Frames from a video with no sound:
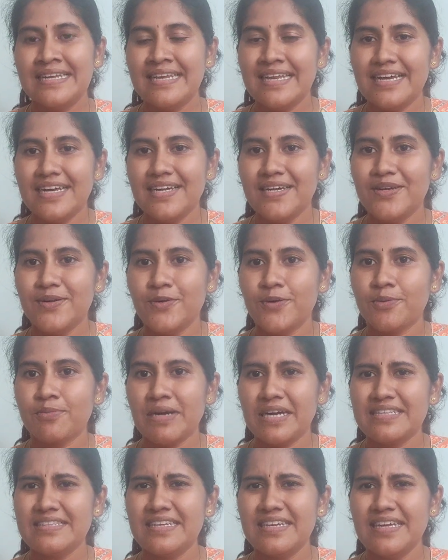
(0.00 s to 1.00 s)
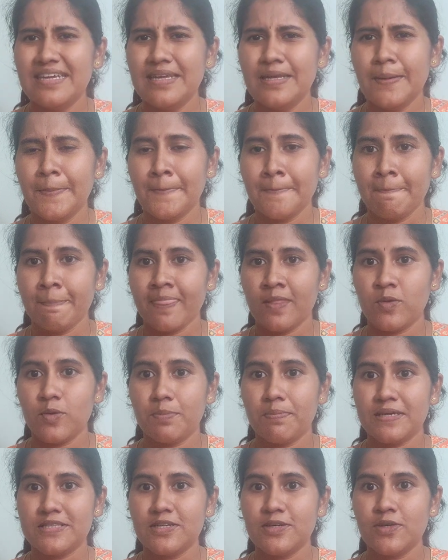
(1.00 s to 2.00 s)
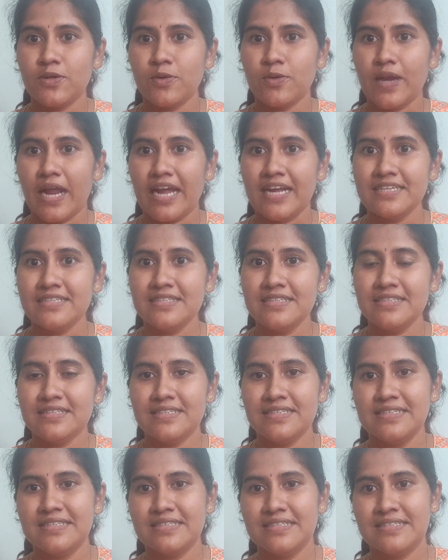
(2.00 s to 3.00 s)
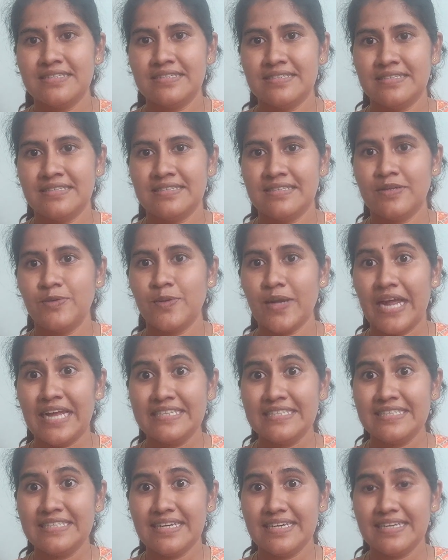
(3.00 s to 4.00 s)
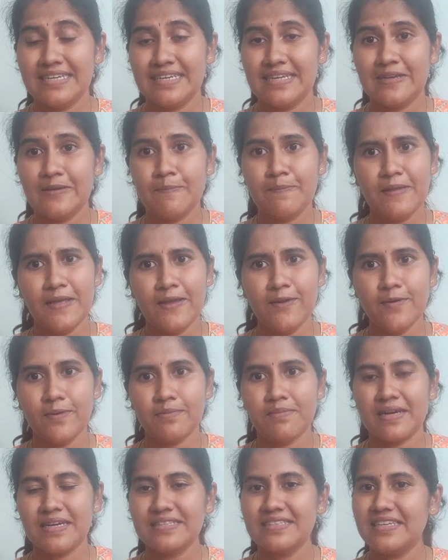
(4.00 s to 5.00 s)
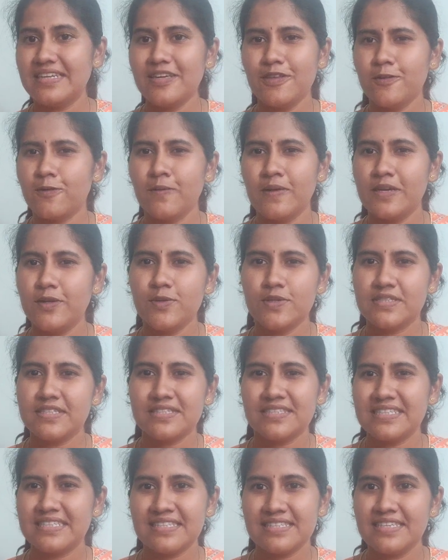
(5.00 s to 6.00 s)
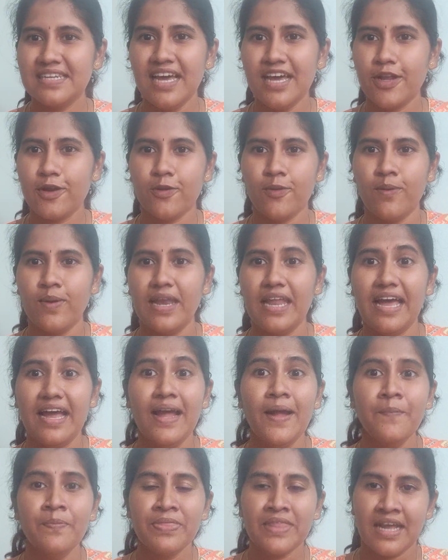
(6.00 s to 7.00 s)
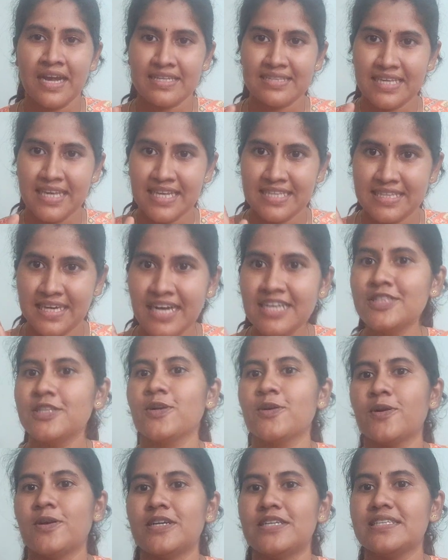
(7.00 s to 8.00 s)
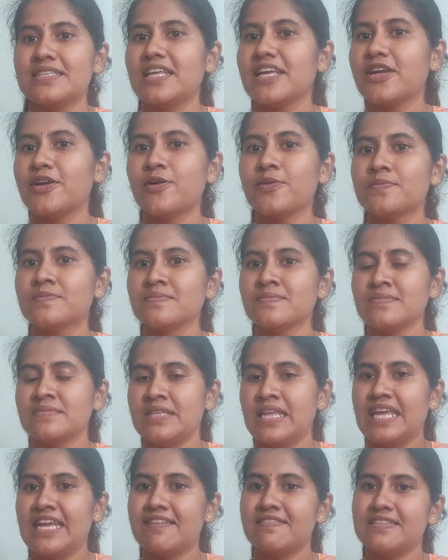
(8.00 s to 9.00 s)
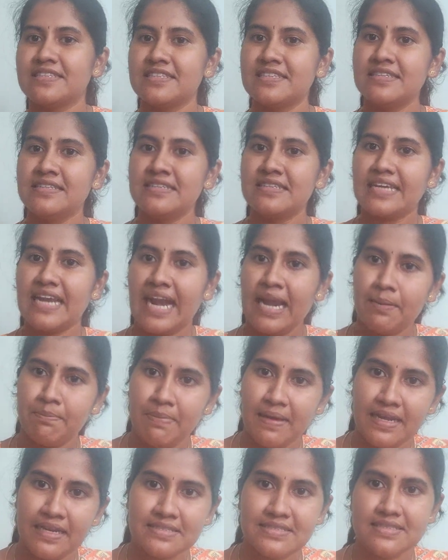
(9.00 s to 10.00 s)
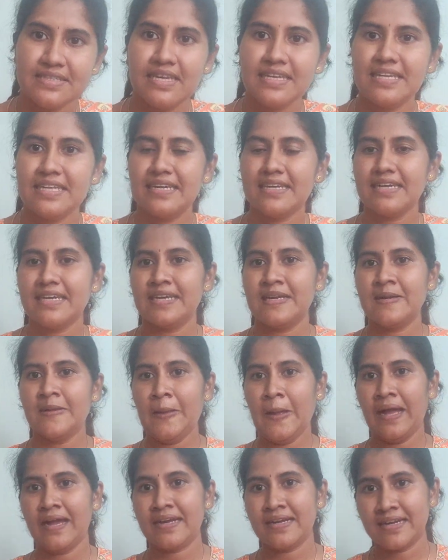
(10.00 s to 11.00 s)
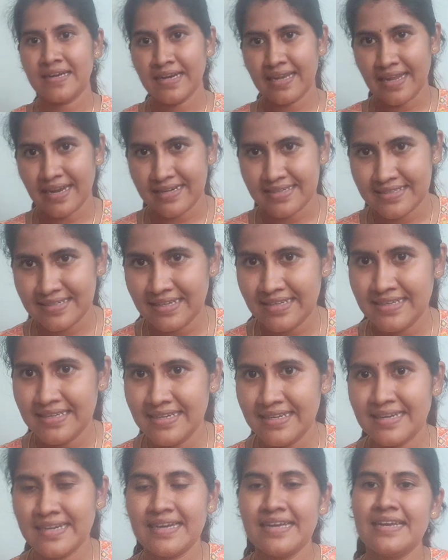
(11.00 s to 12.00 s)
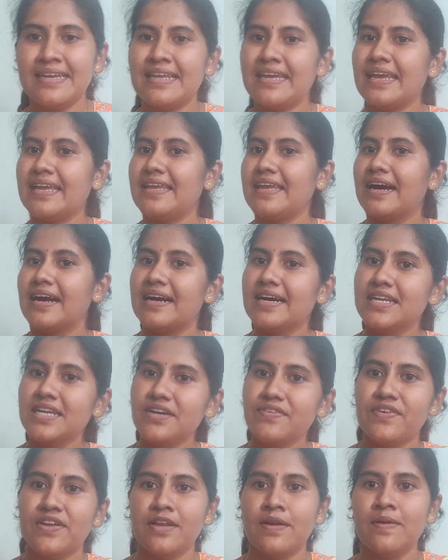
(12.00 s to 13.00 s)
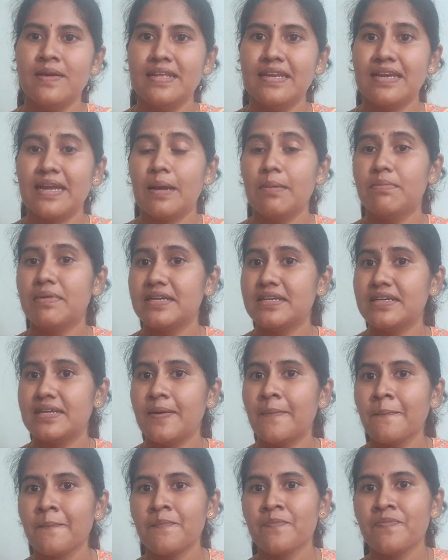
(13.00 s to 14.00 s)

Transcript: இல்லை ஒரு மாதிரி ஒரு பதட்டம் ஒரு ஆன்ஷியஸ் ஒரு ஆன்சைட்டி அப்படியே ஒரு மாதிரி இருக்கும்ல ஒரு ஸ்ட்ரெஸ்டாக இருக்கும்ல அதே தான் அந்த குழந்தைக்கும் நீங்கள் வந்து கிராண்ட் பேரண்ட்ஸாக இருங்க அங்கிள் ஆண்ட்டாக இருங்க நீங்கள் யாராக வேணாலும் இருங்க பட்